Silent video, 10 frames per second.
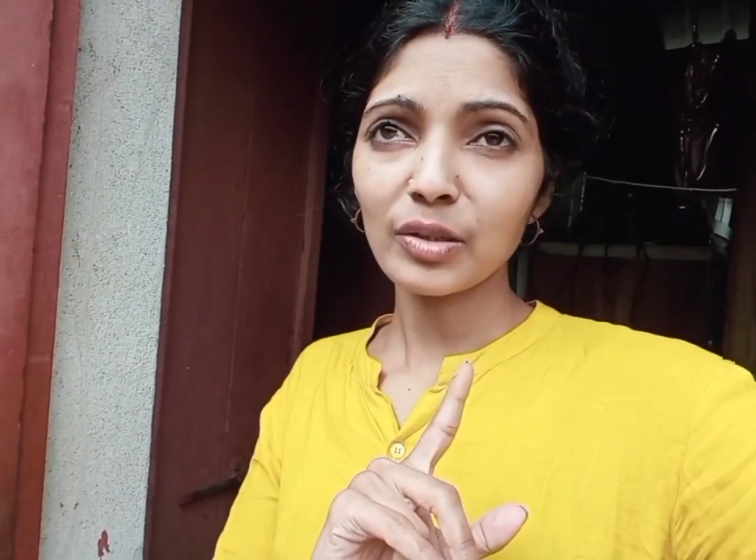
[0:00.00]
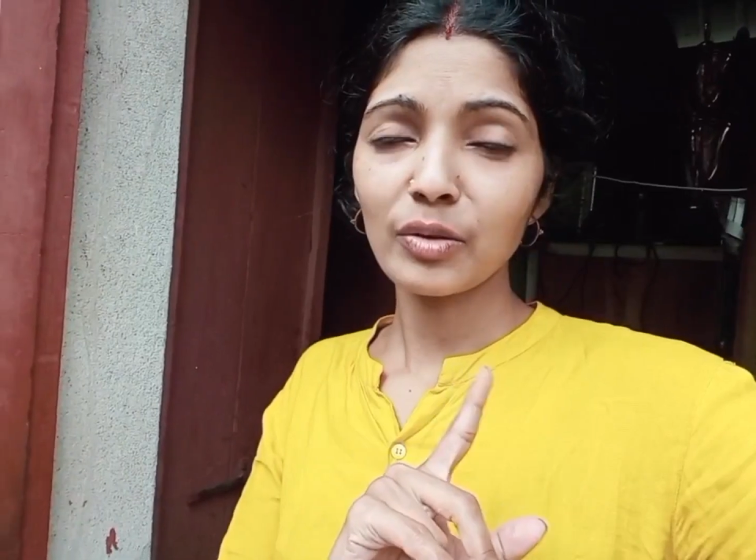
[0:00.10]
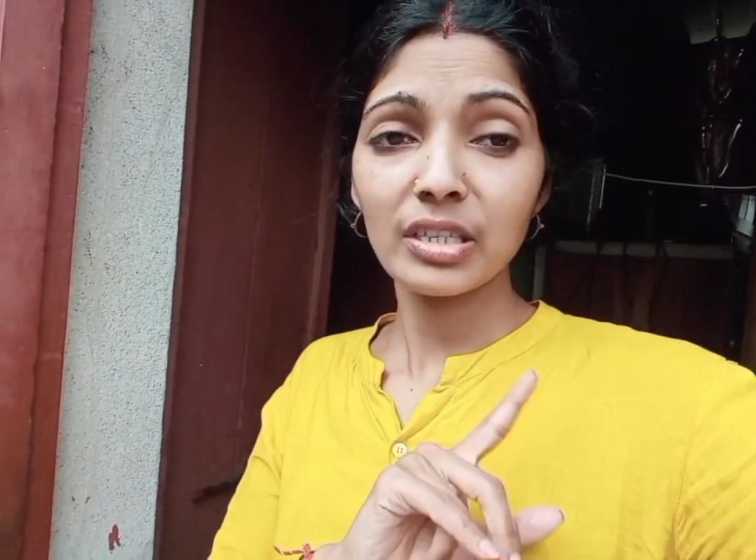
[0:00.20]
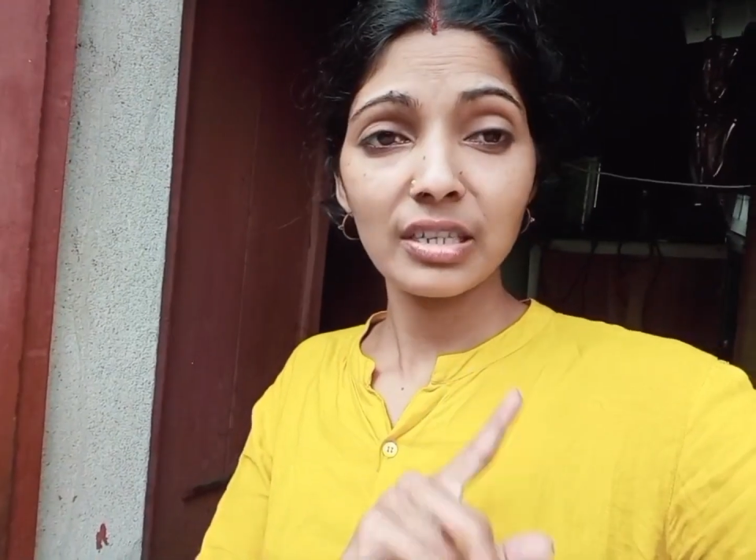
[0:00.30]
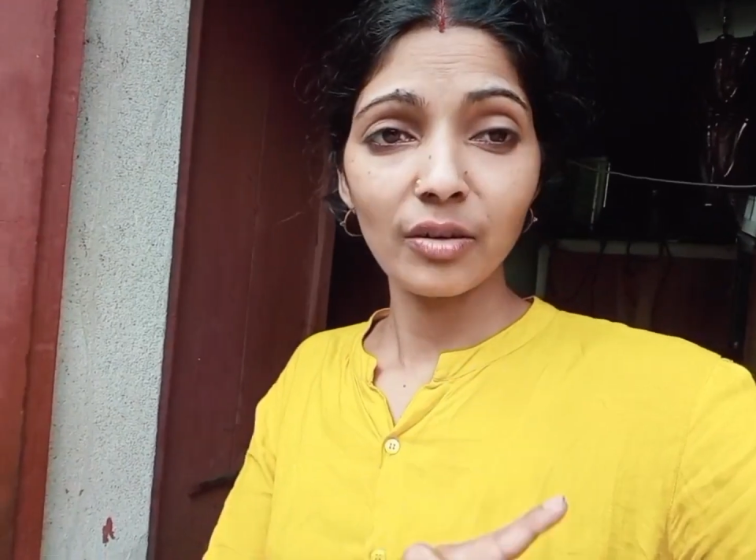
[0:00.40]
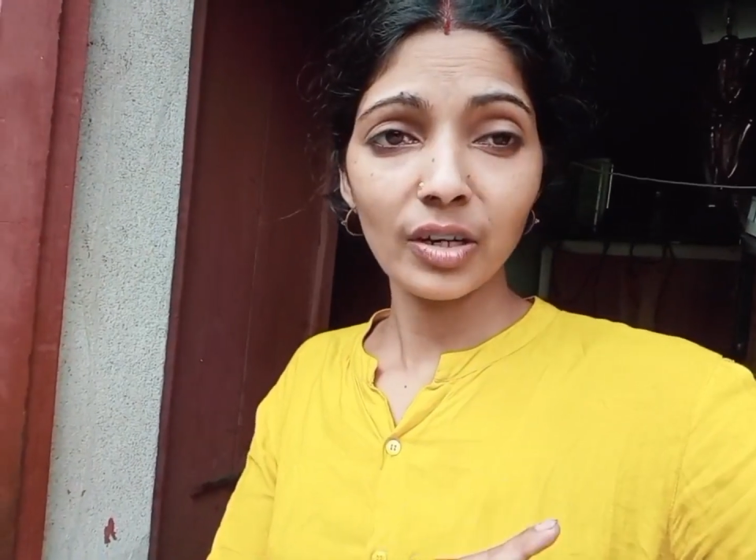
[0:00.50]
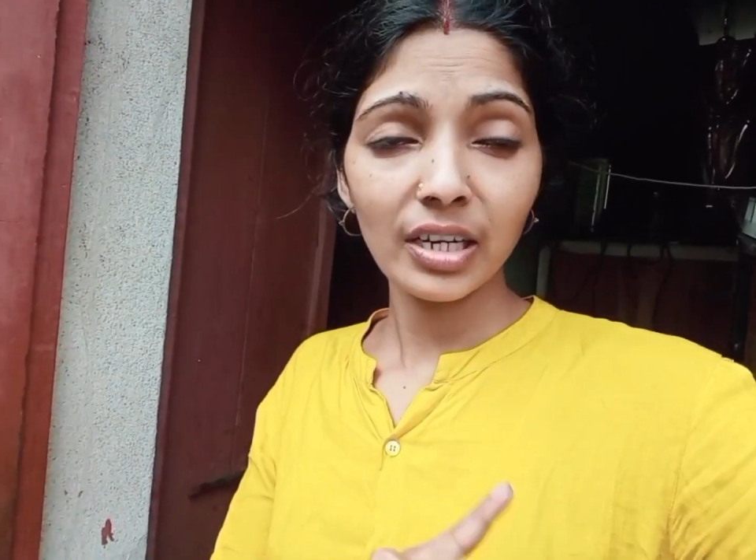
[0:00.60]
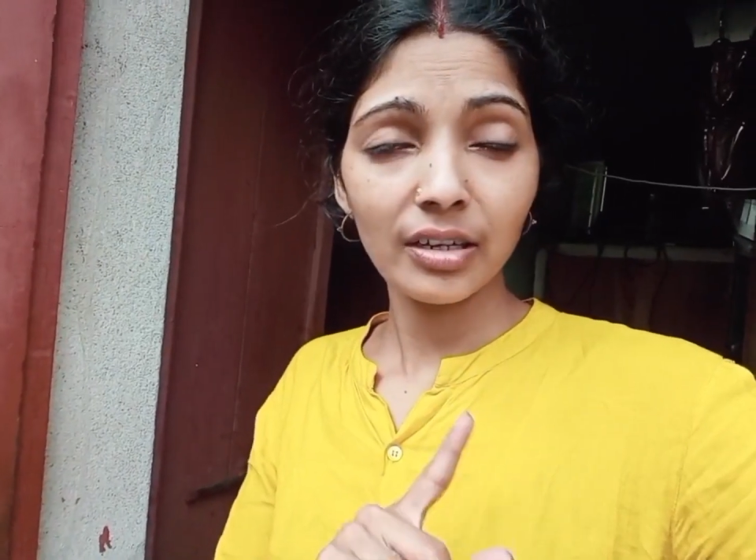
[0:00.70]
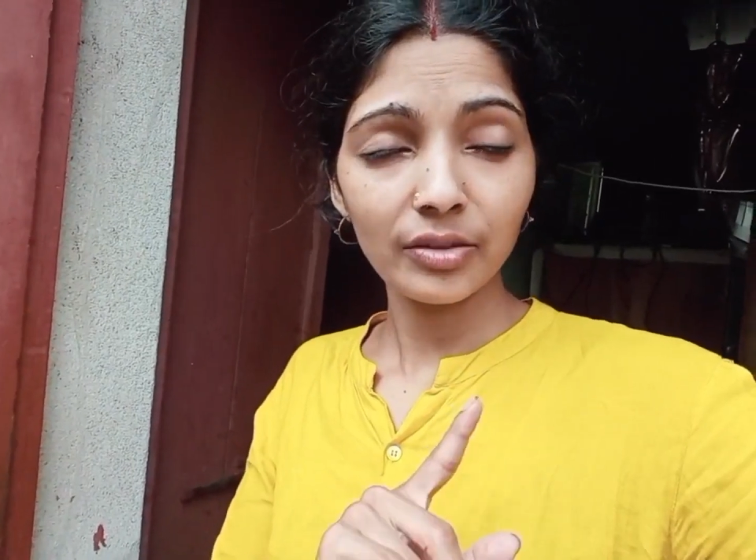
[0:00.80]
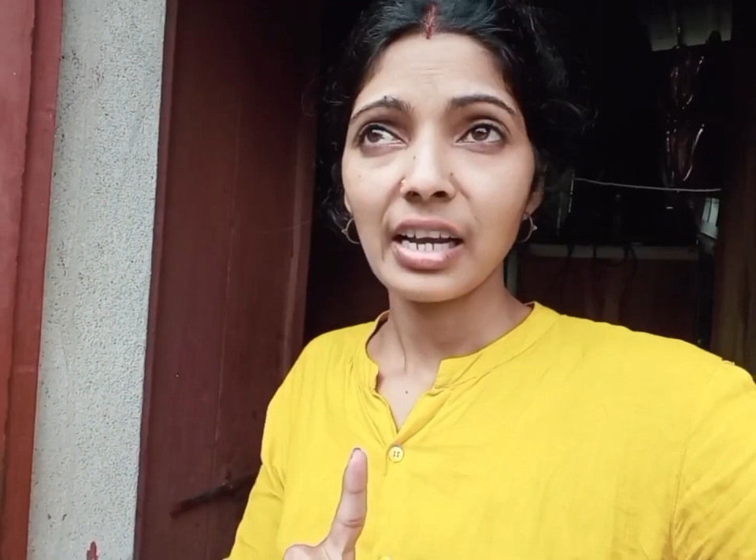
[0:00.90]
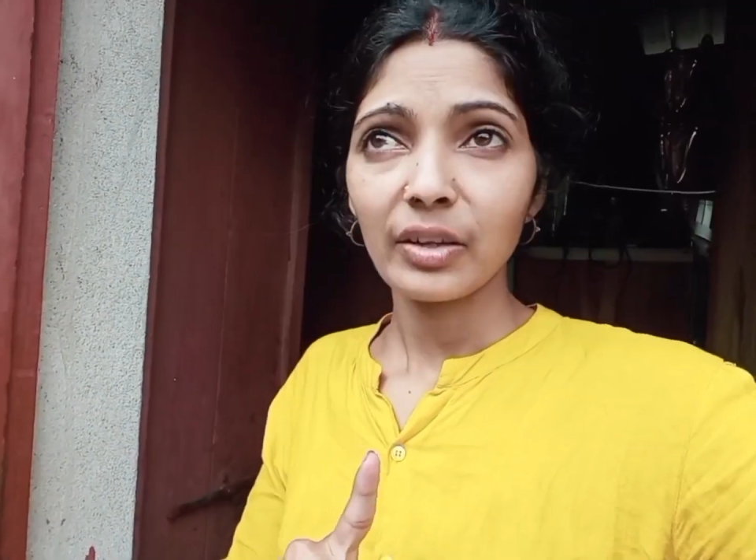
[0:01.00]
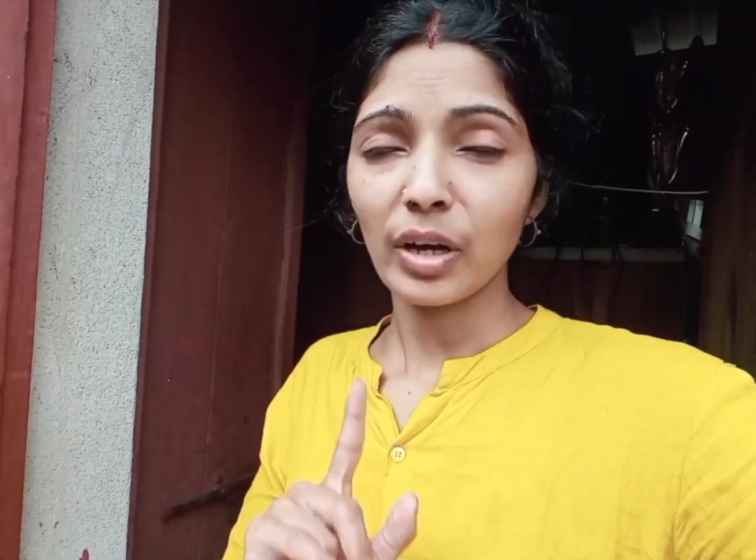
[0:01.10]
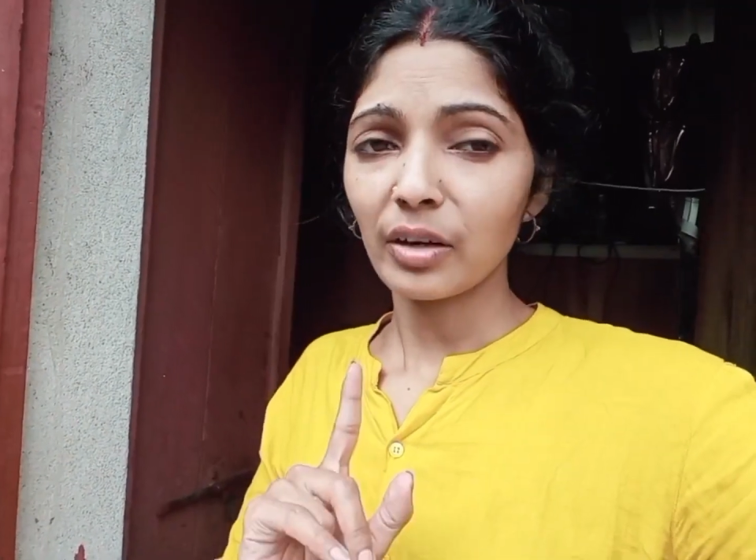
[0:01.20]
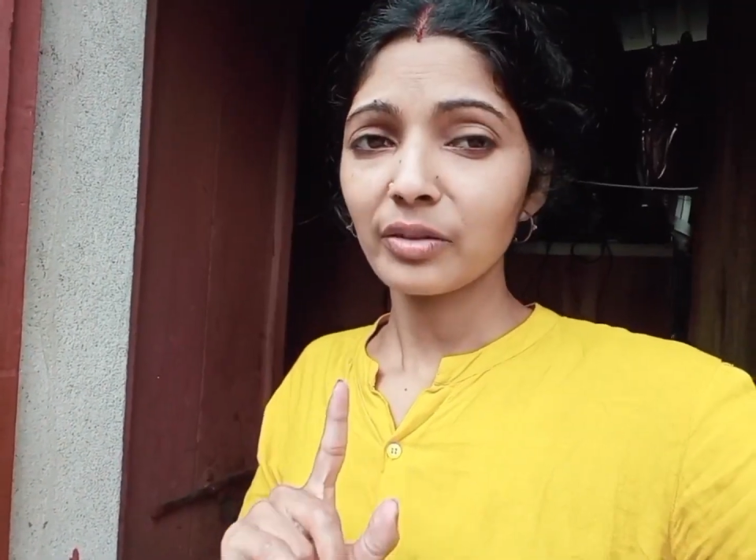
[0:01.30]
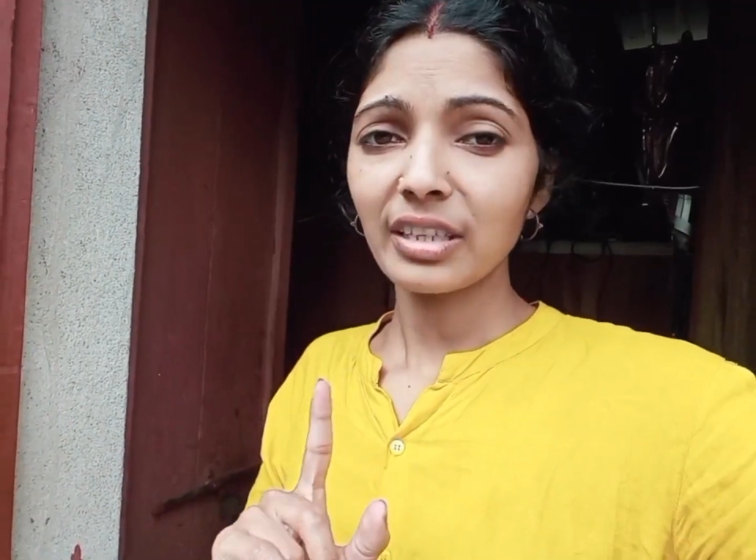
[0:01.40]
করেছি ঘরে তো
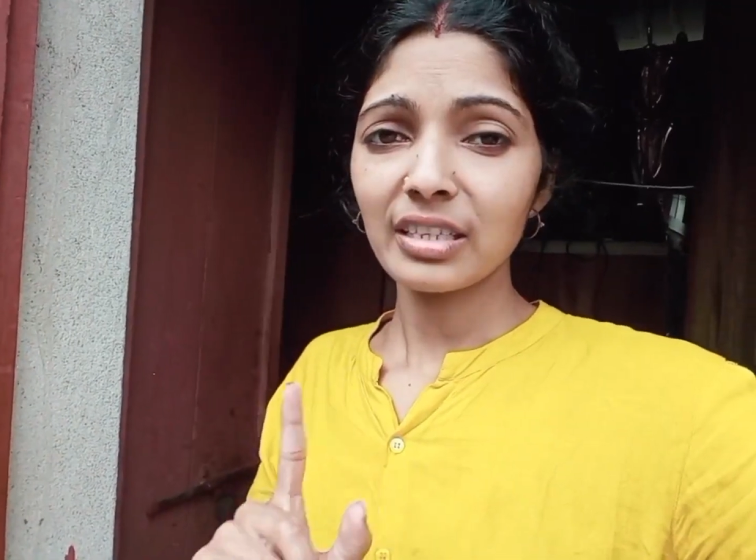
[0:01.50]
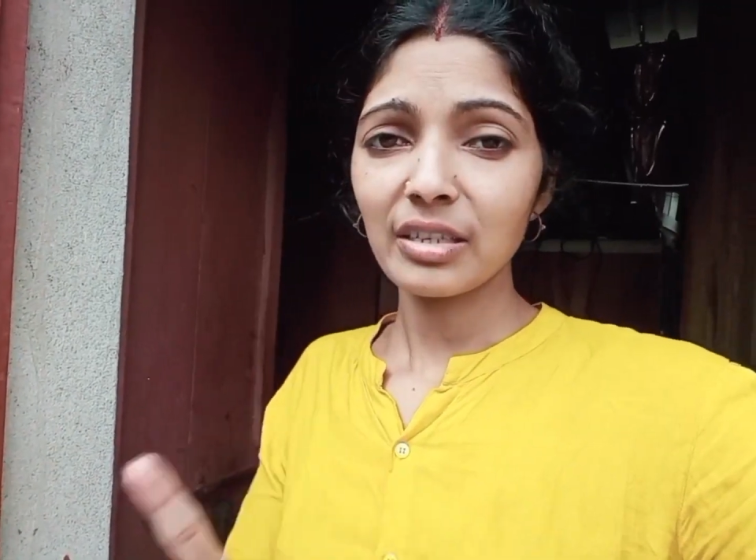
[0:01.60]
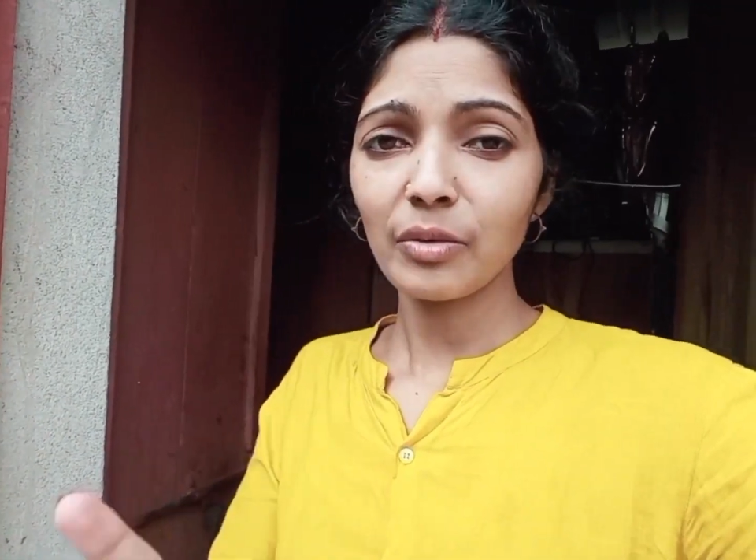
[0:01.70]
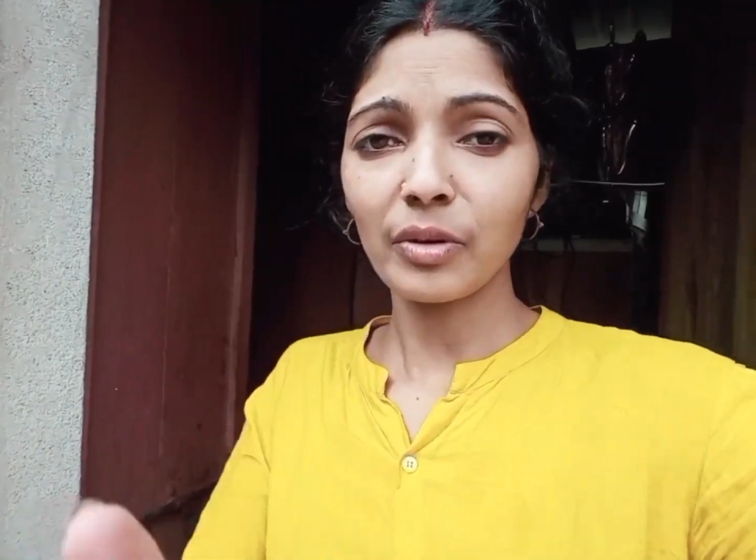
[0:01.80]
এখন দেখছি